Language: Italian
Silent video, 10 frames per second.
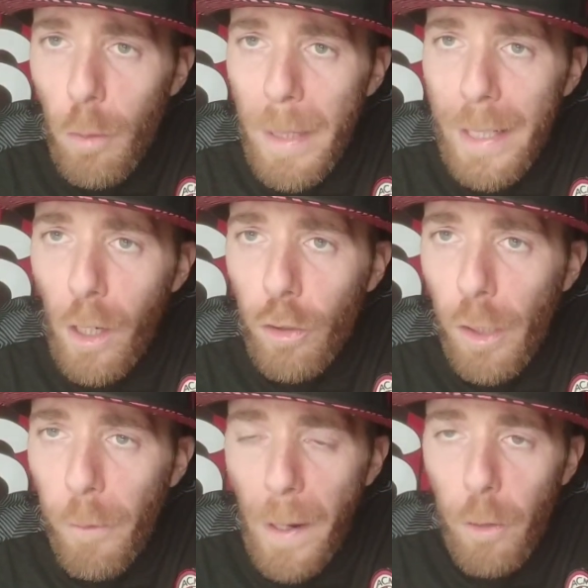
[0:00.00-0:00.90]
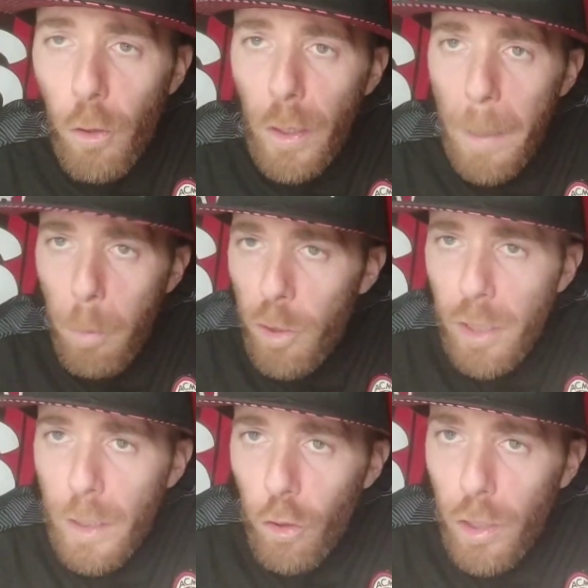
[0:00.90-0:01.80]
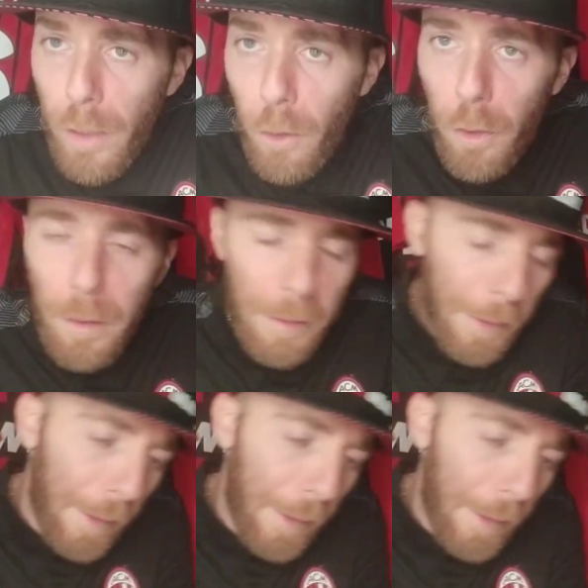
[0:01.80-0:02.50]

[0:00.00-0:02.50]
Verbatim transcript: domenica cosa fanno? Che bozzettino scrivono?